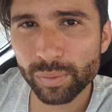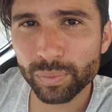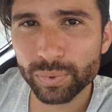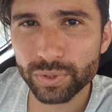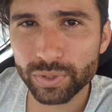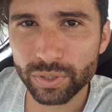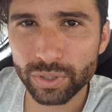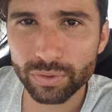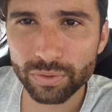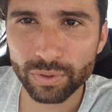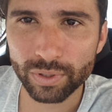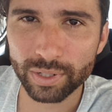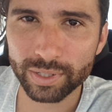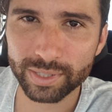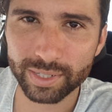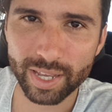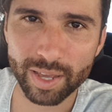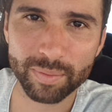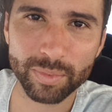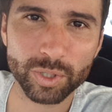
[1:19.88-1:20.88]
impossível, nem
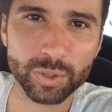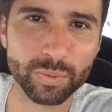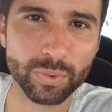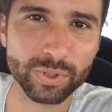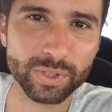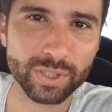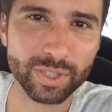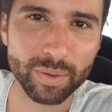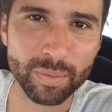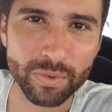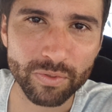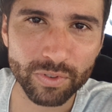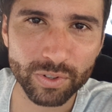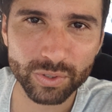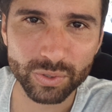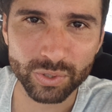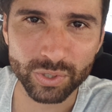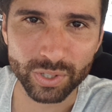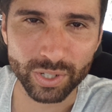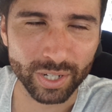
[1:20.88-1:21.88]
sequer minha esposa ter me
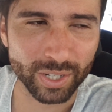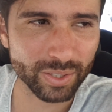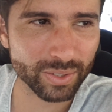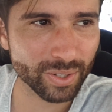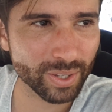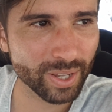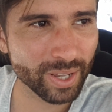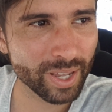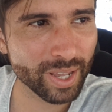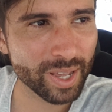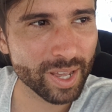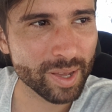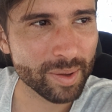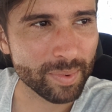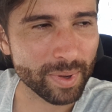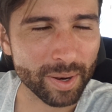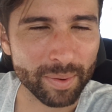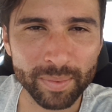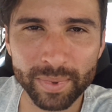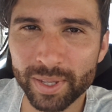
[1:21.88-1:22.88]
visto direito
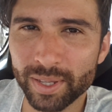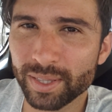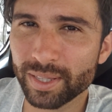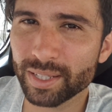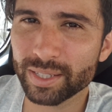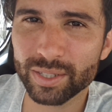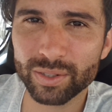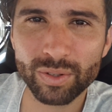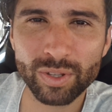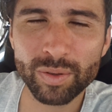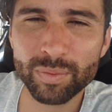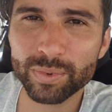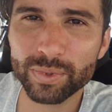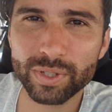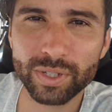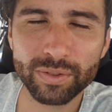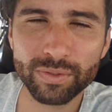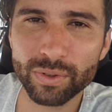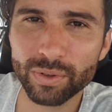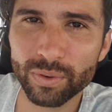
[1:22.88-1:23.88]
para mim tem sido
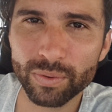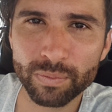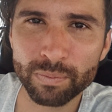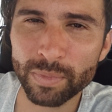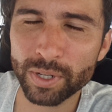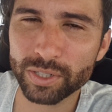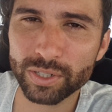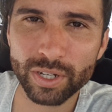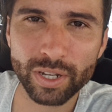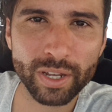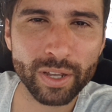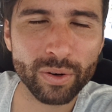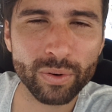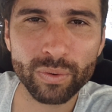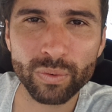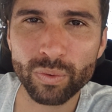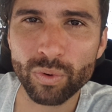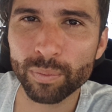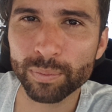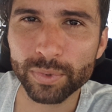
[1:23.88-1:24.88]
impossível mexer
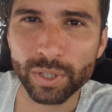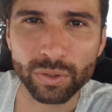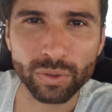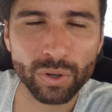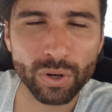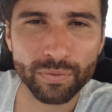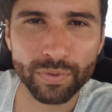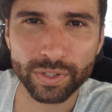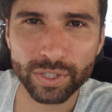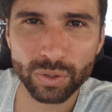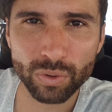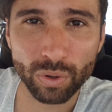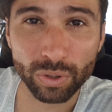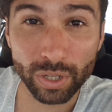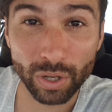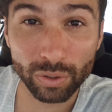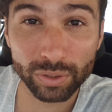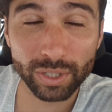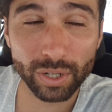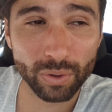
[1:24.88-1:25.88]
no computador ou fazer
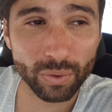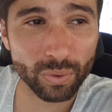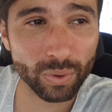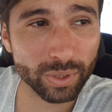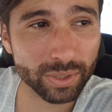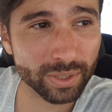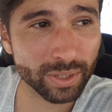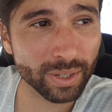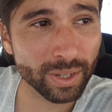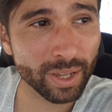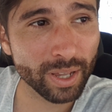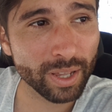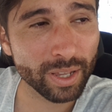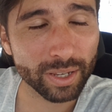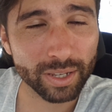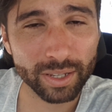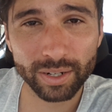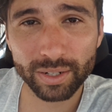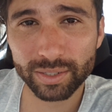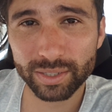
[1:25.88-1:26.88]
qualquer outra coisa
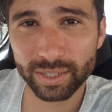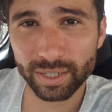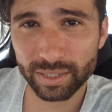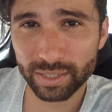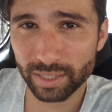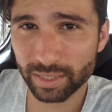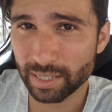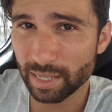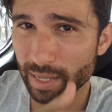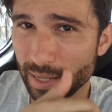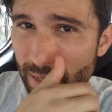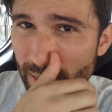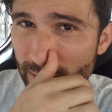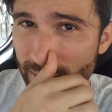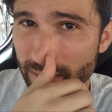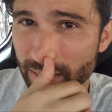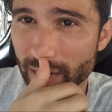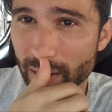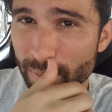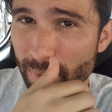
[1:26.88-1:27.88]
que não seja estar tá
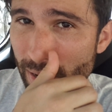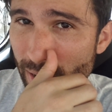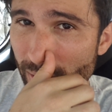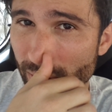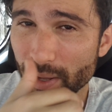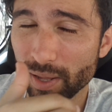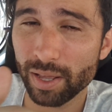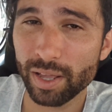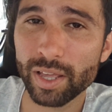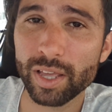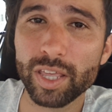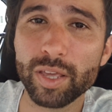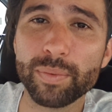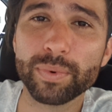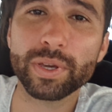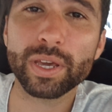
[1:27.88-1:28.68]
nesse trabalho. E por